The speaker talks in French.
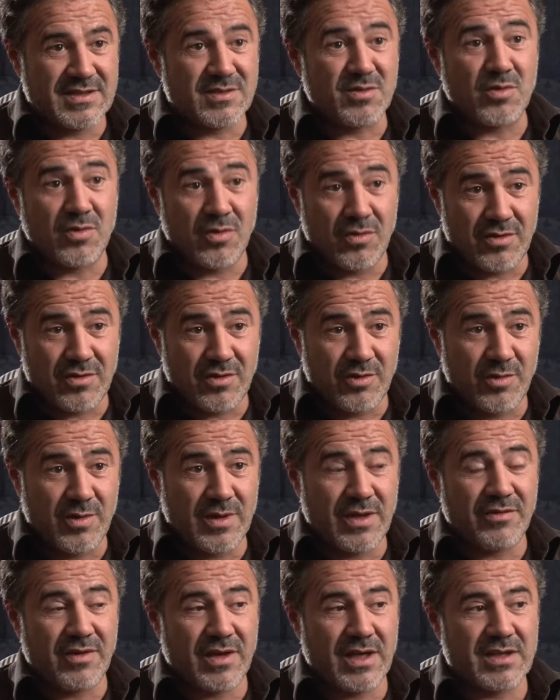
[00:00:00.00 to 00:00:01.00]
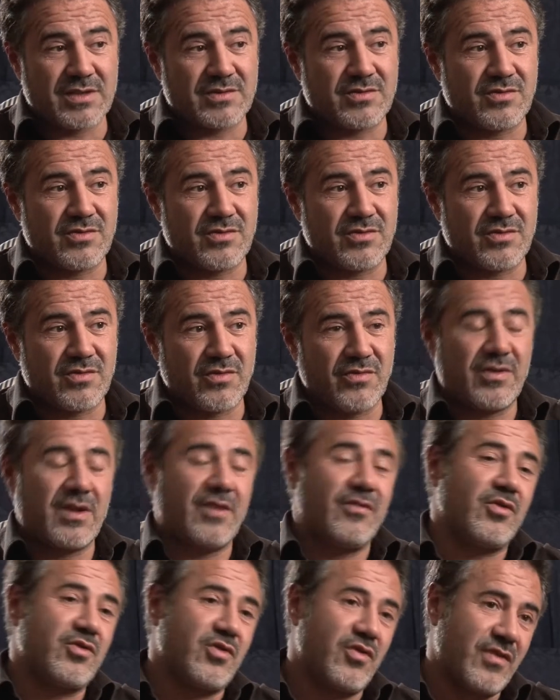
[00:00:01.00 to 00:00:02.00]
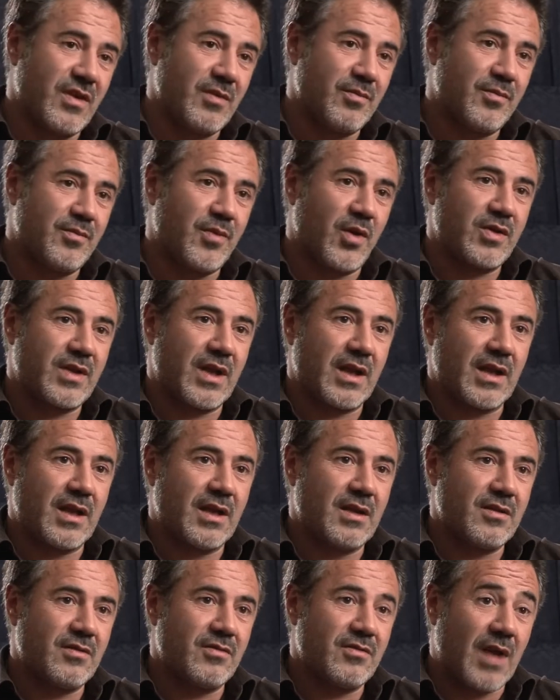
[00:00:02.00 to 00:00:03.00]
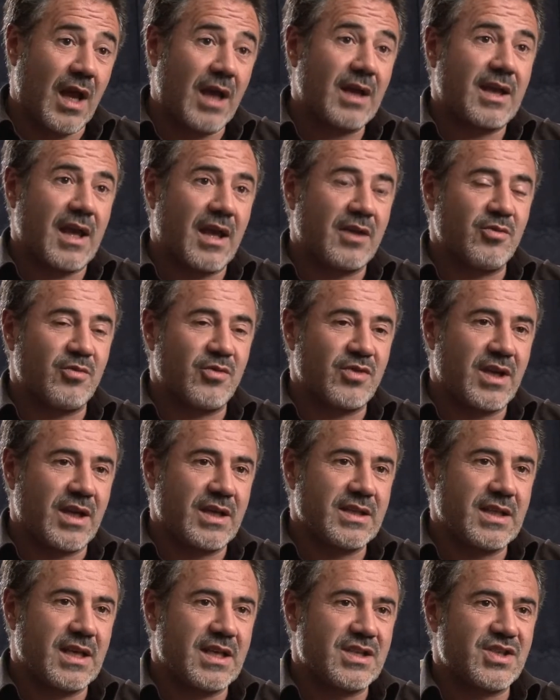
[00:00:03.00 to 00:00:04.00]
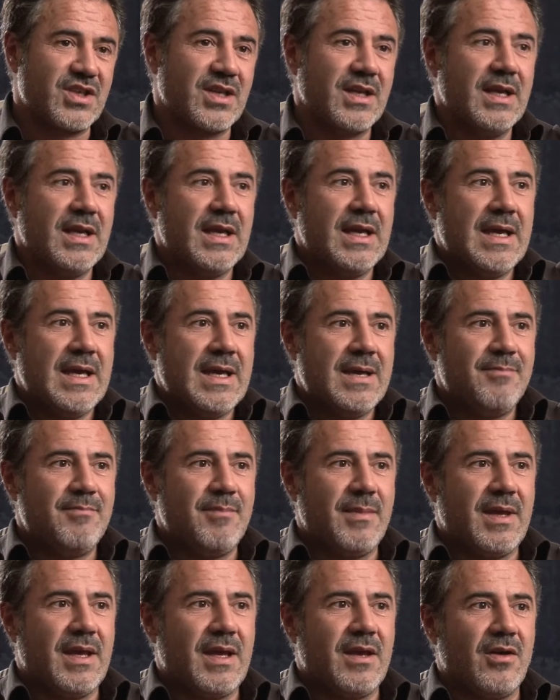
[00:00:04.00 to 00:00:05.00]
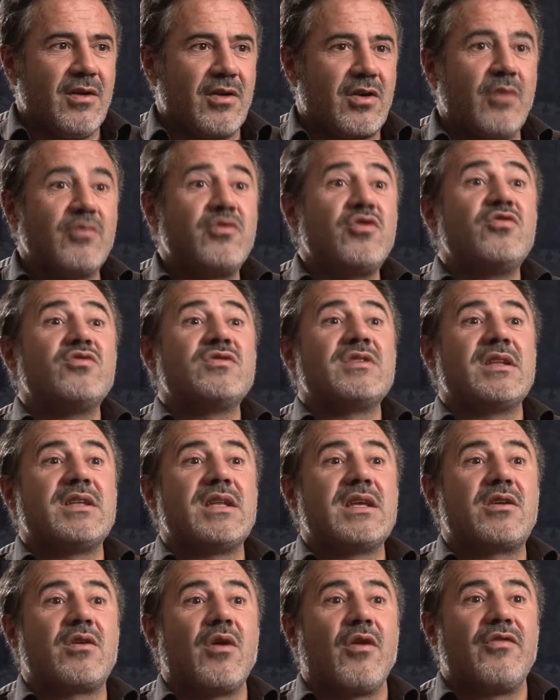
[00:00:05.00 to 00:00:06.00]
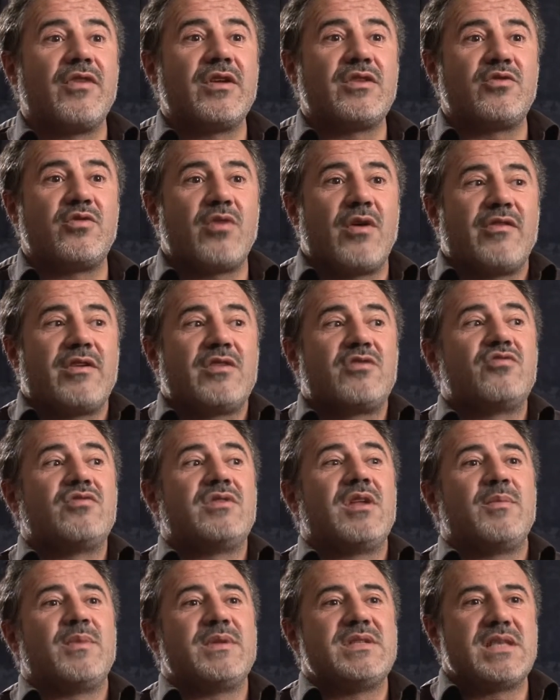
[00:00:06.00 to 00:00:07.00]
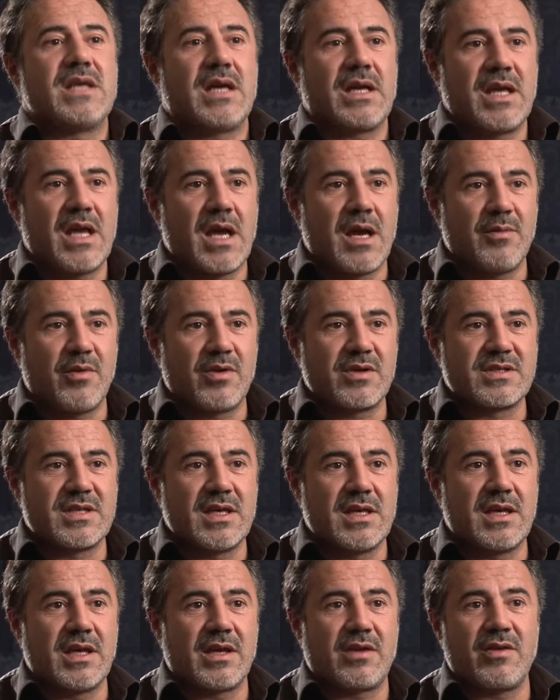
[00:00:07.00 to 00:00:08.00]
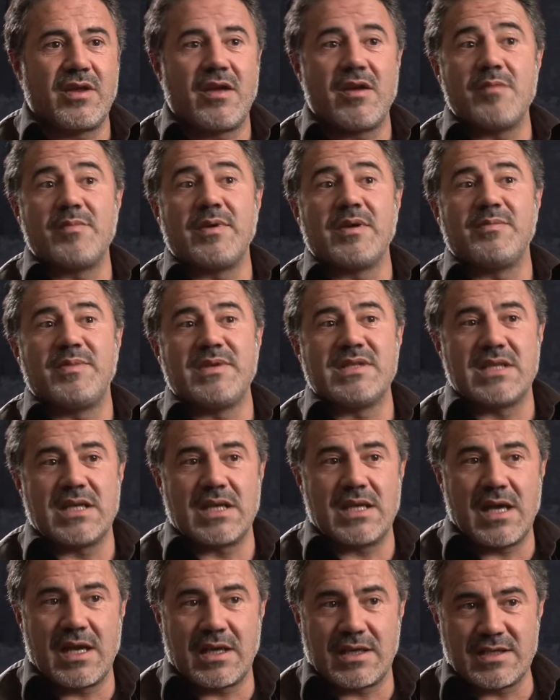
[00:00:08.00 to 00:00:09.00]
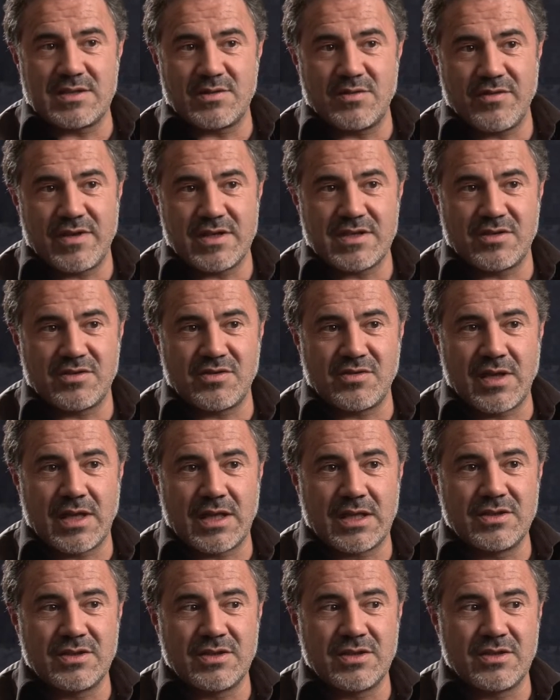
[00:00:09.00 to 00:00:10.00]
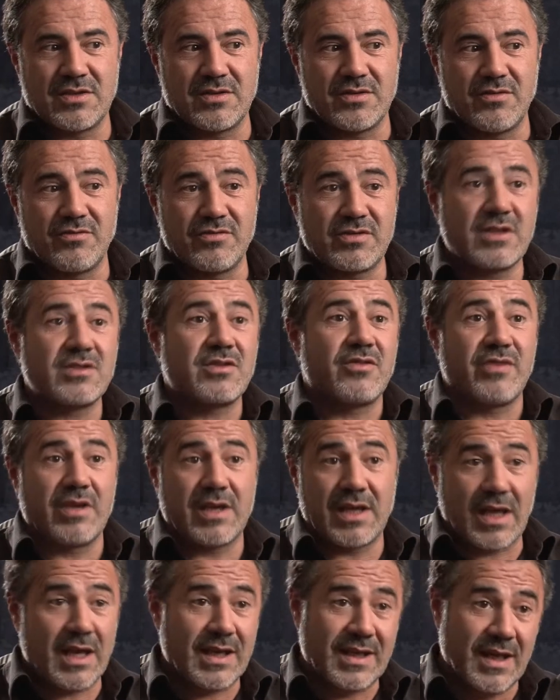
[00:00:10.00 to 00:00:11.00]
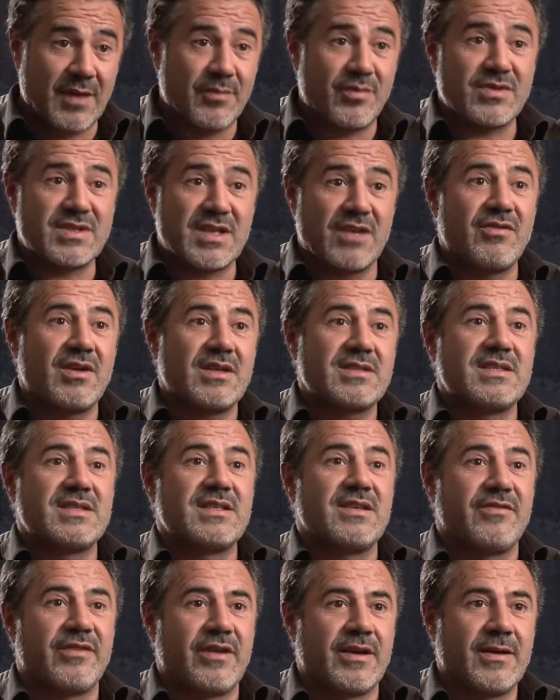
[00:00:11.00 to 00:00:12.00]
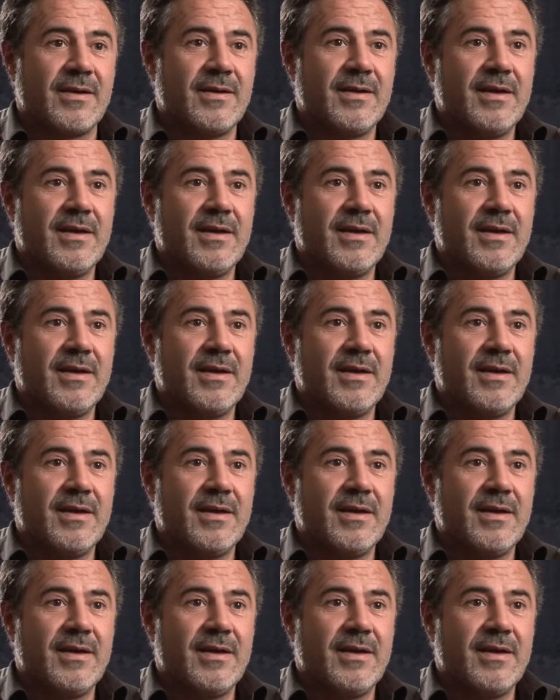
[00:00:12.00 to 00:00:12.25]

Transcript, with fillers: et son oncle lui dit voilà, tu, il faut que tu viennes prendre un, quart de mon héritage. Mais euh, comme tu nous as dit qu'en fait tu avais toutes les pizzerias à Bruxelles et qu'il n'y avait pas une pizzeria qui s'ouvrait sans ton accord, on voudrait t'envoyer quelqu'un pour savoir si c'est vrai.